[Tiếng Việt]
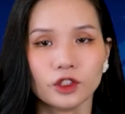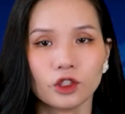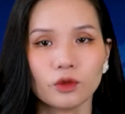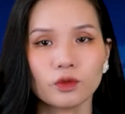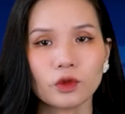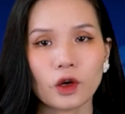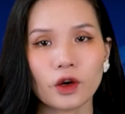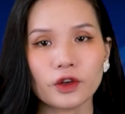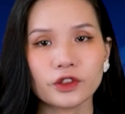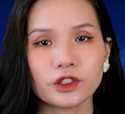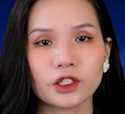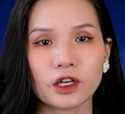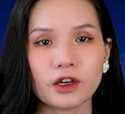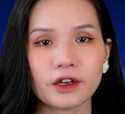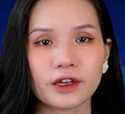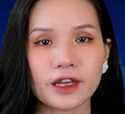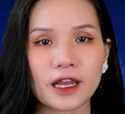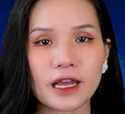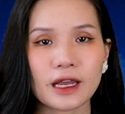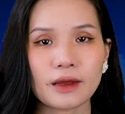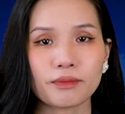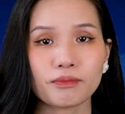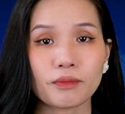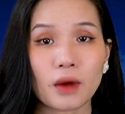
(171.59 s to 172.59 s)
Chúng tôi rời
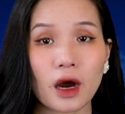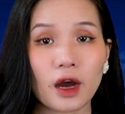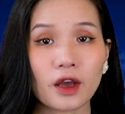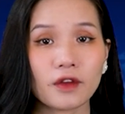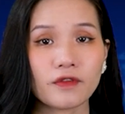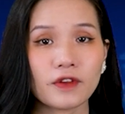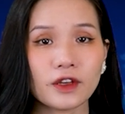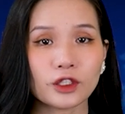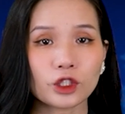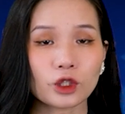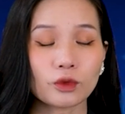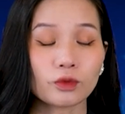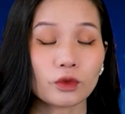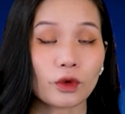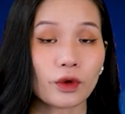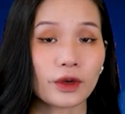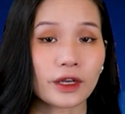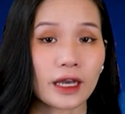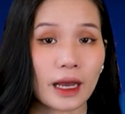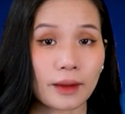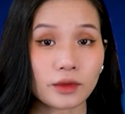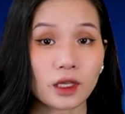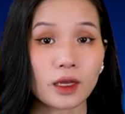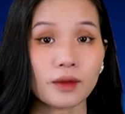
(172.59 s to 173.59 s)
đi bởi vì chúng tôi
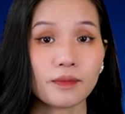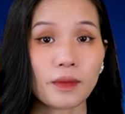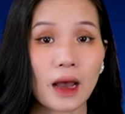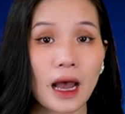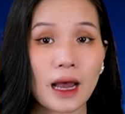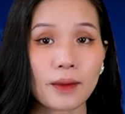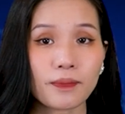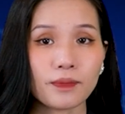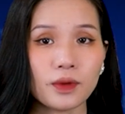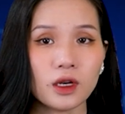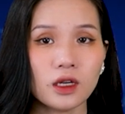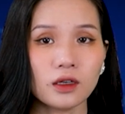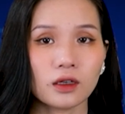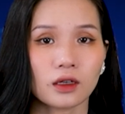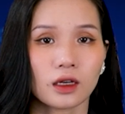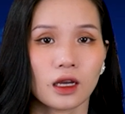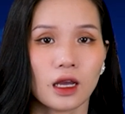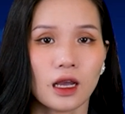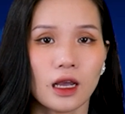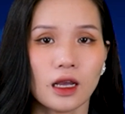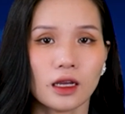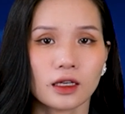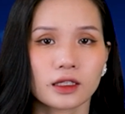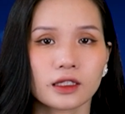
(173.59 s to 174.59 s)
cảm thấy áp lực,
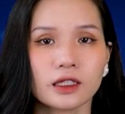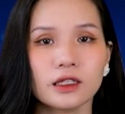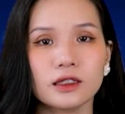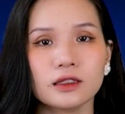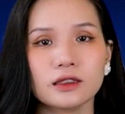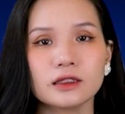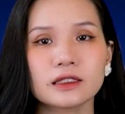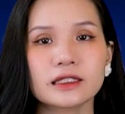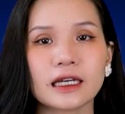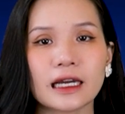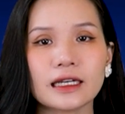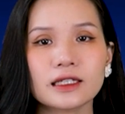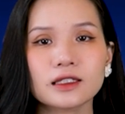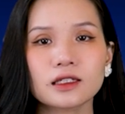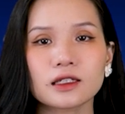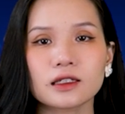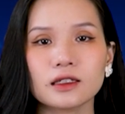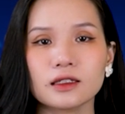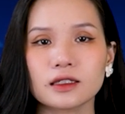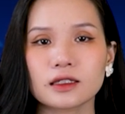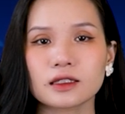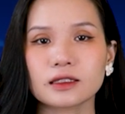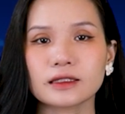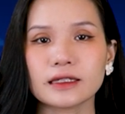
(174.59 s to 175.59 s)
những cánh
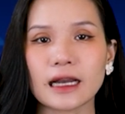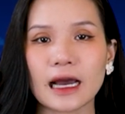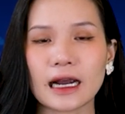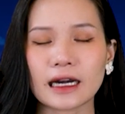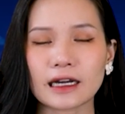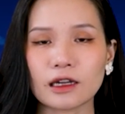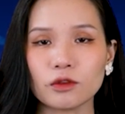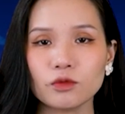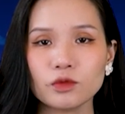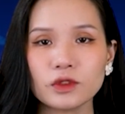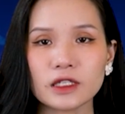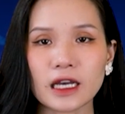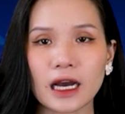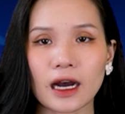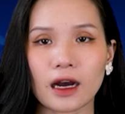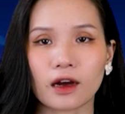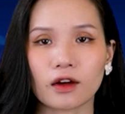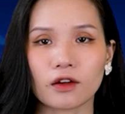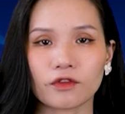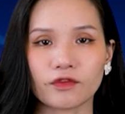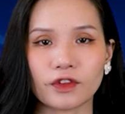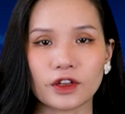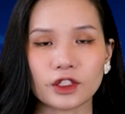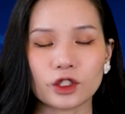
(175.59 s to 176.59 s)
cửa đang đóng chặt
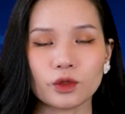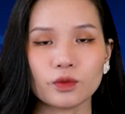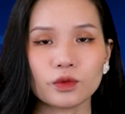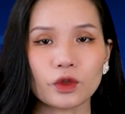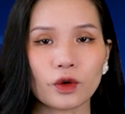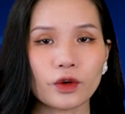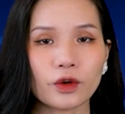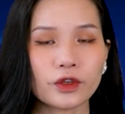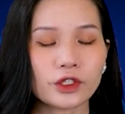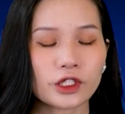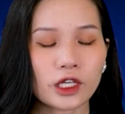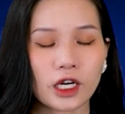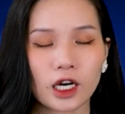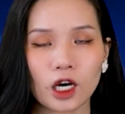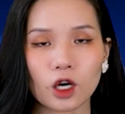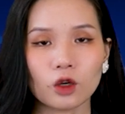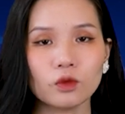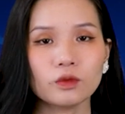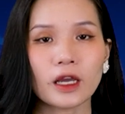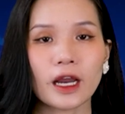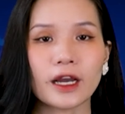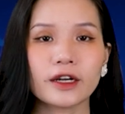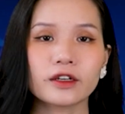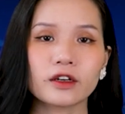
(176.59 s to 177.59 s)
và chúng tôi sẽ
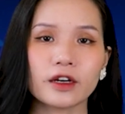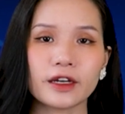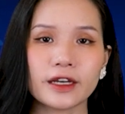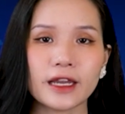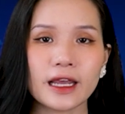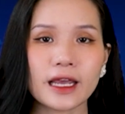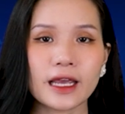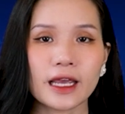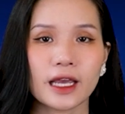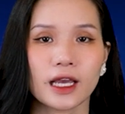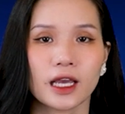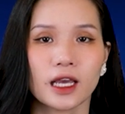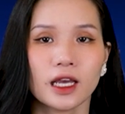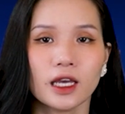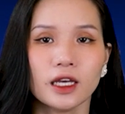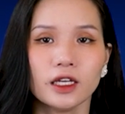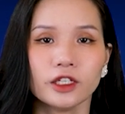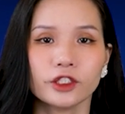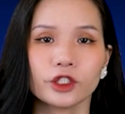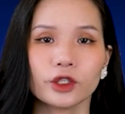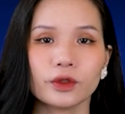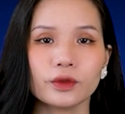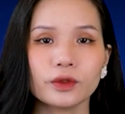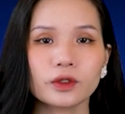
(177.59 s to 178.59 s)
không thể rời đi.
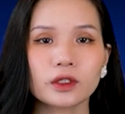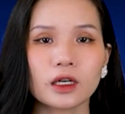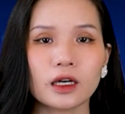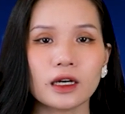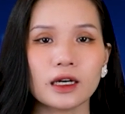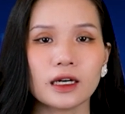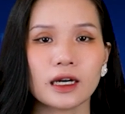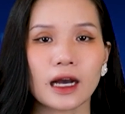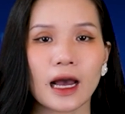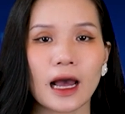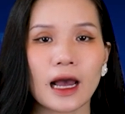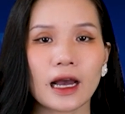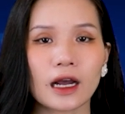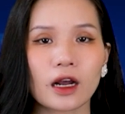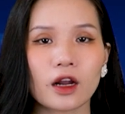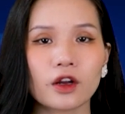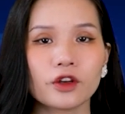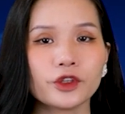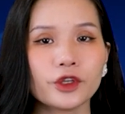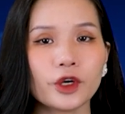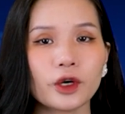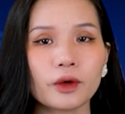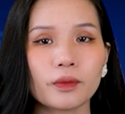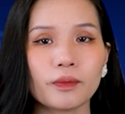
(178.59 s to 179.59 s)
Chủ cửa hàng
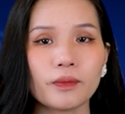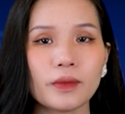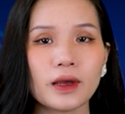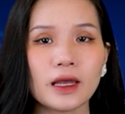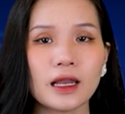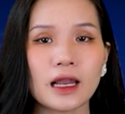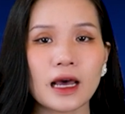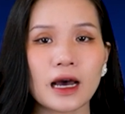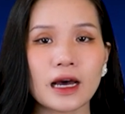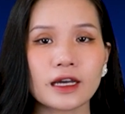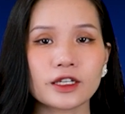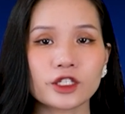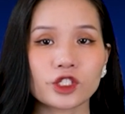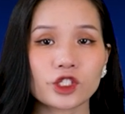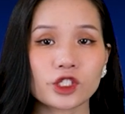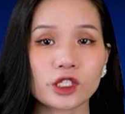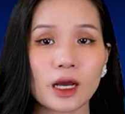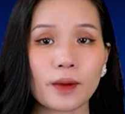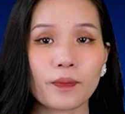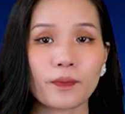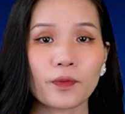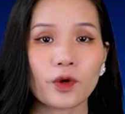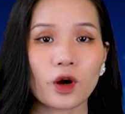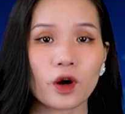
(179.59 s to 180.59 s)
Lyudmila
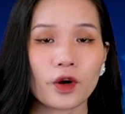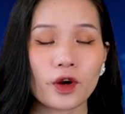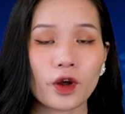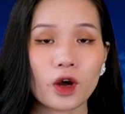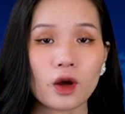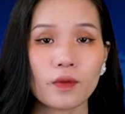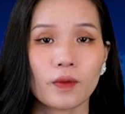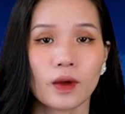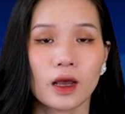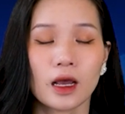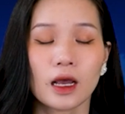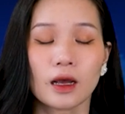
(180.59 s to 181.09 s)
Sapronova,